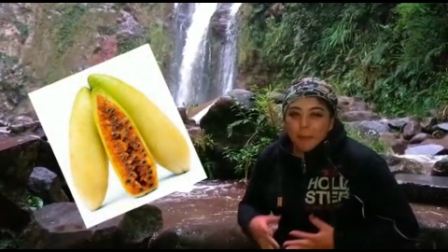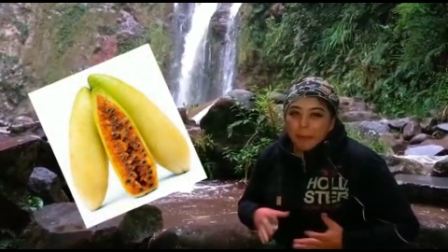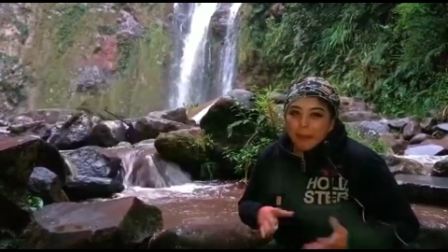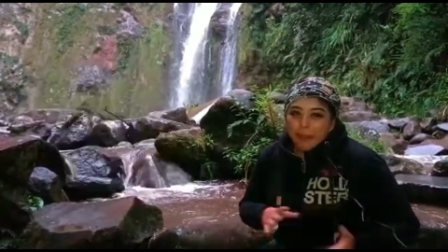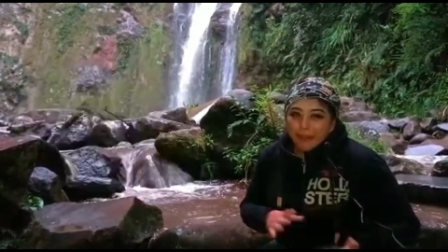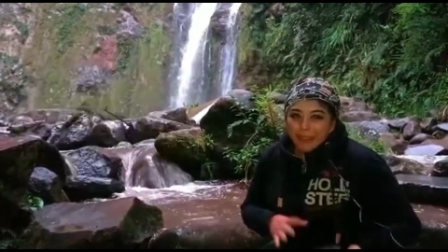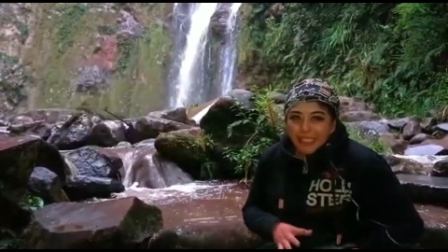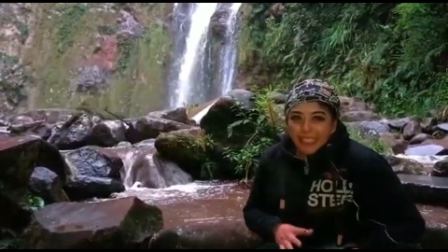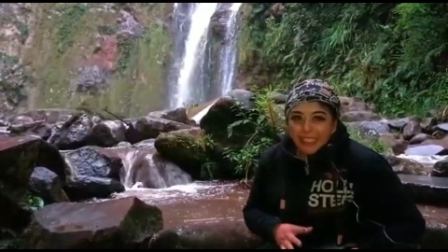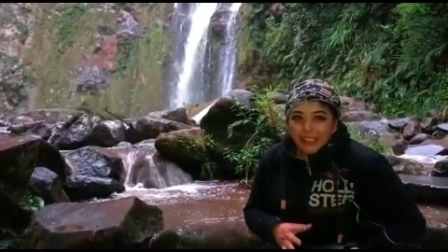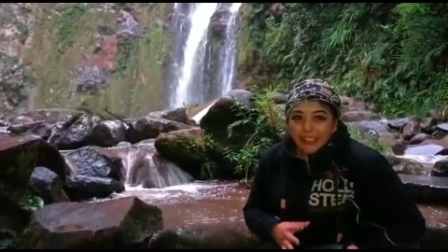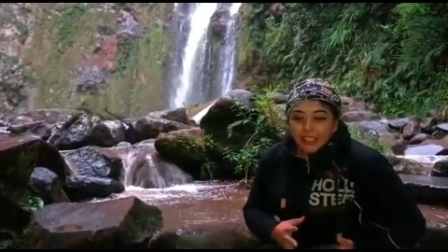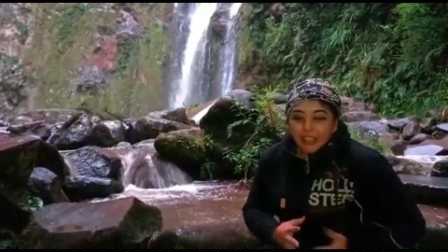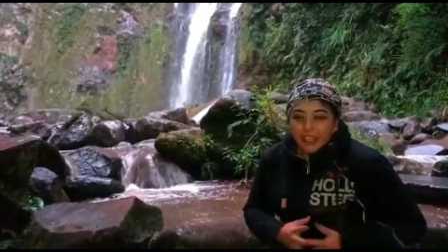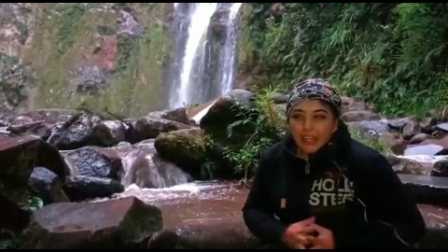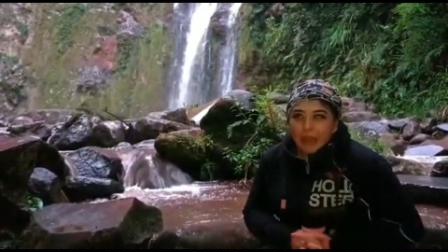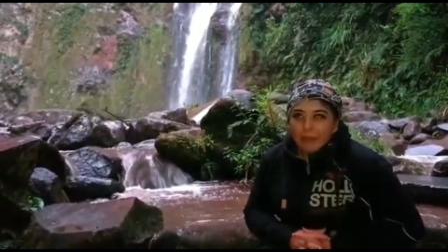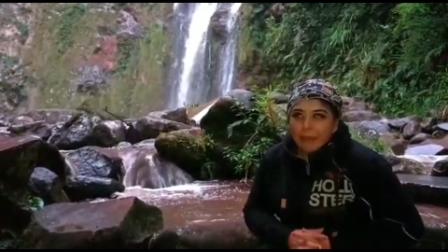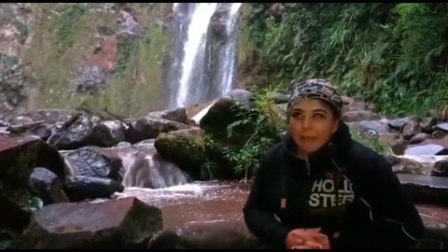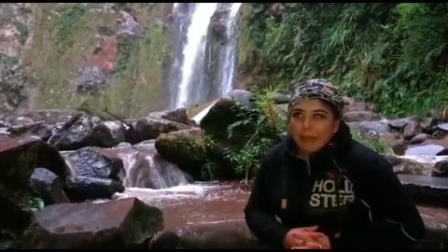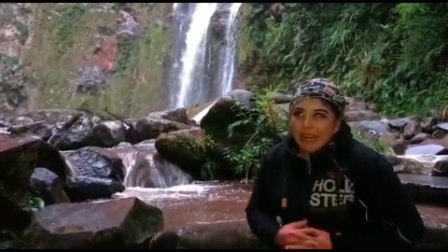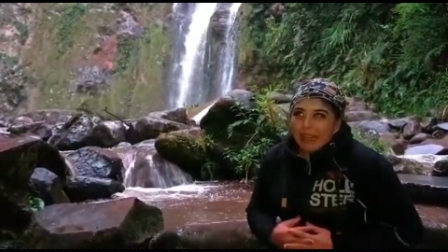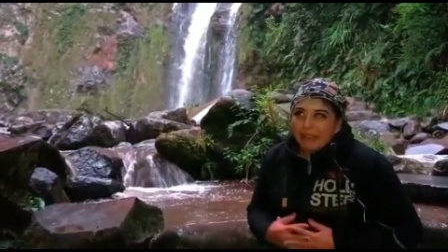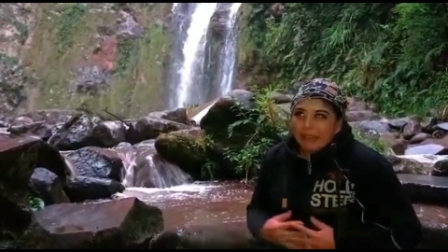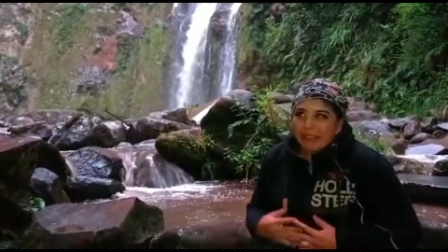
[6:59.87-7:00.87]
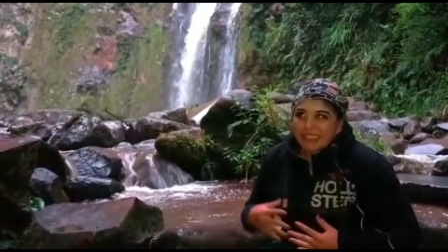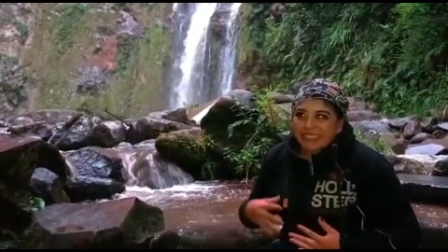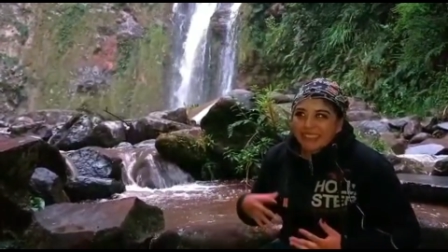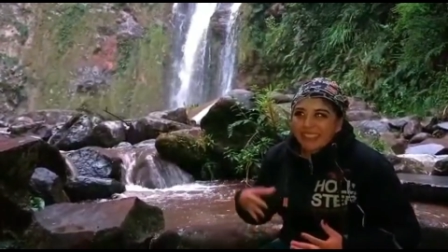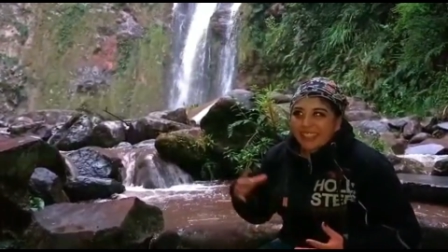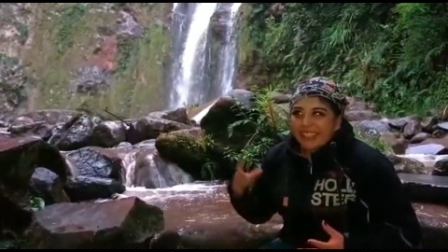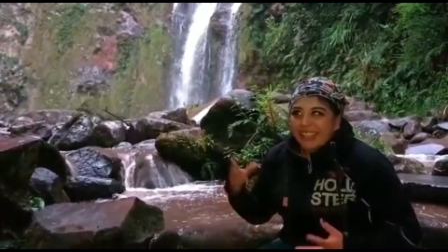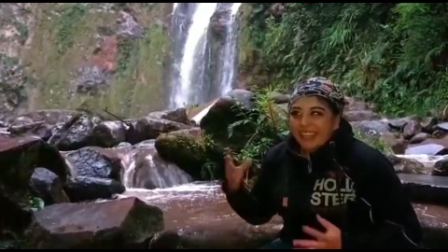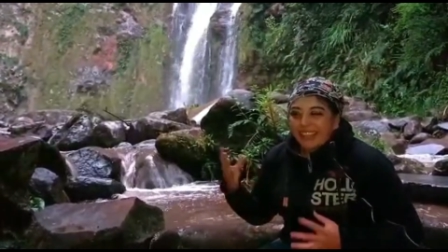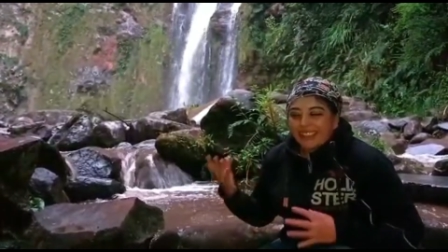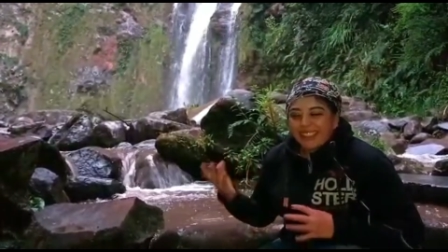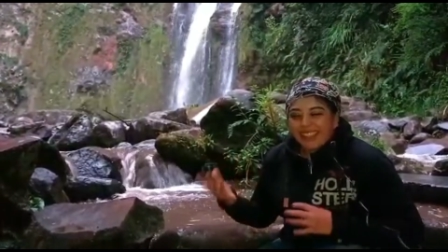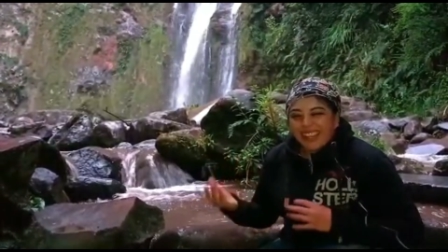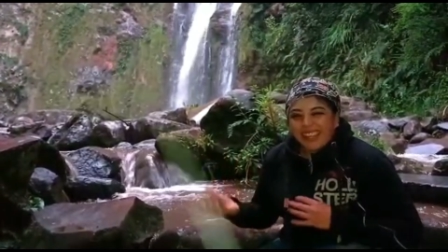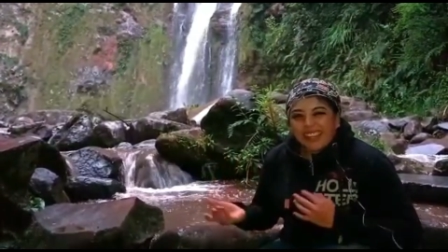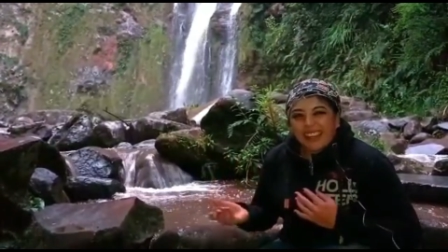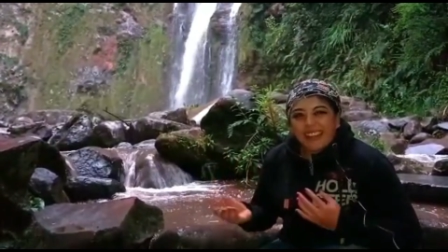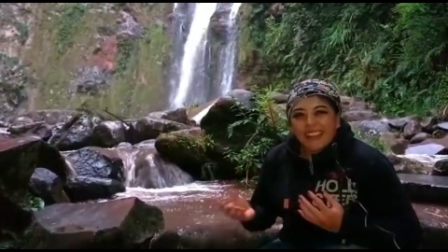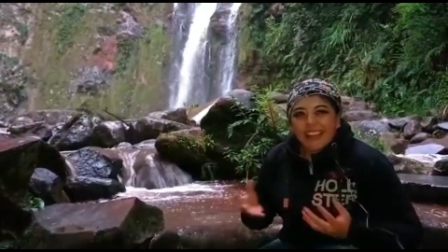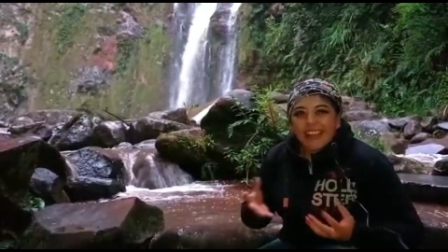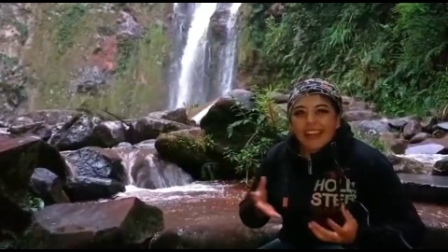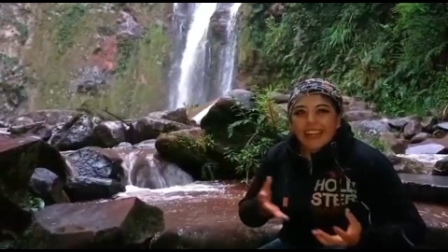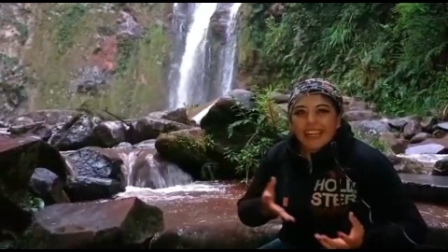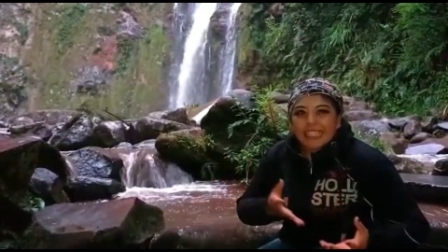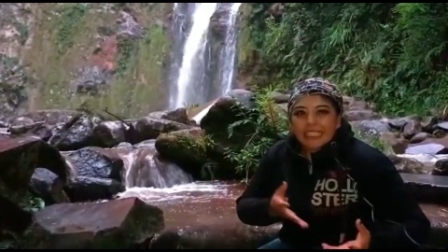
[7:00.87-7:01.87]
por tanto la palabra sería
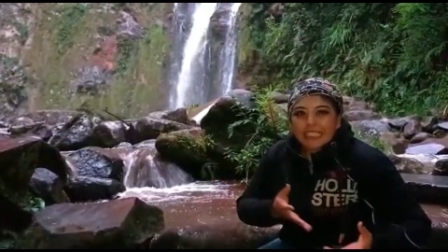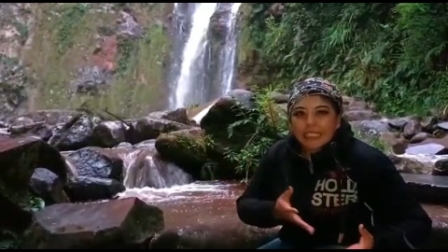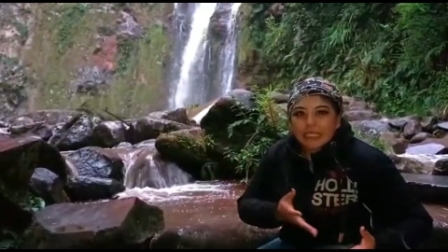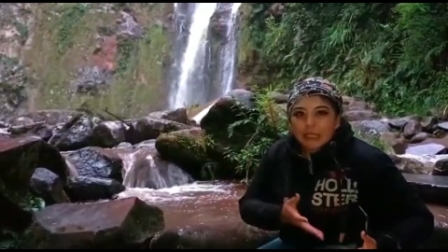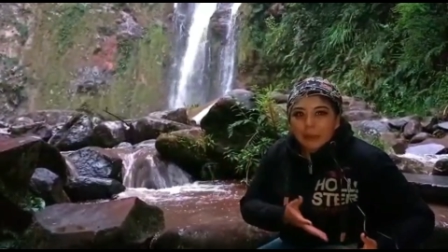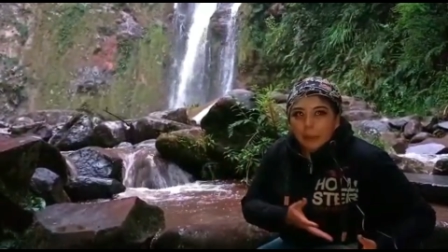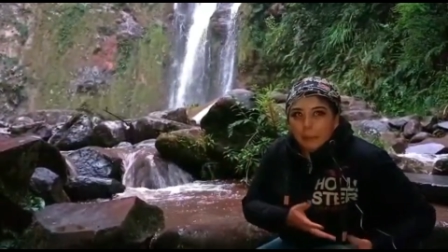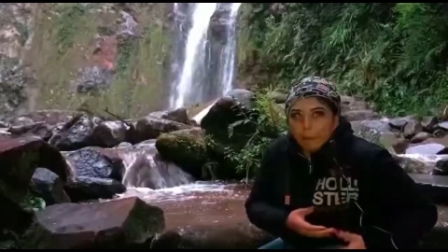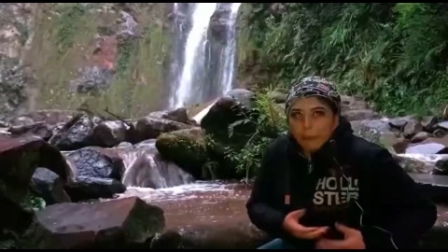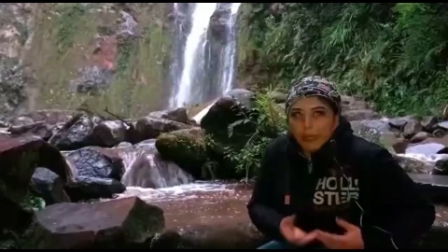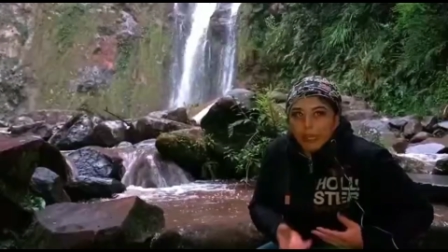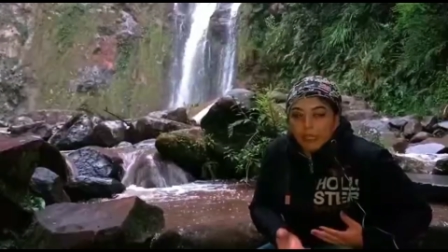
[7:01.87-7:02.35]
tierra de, las,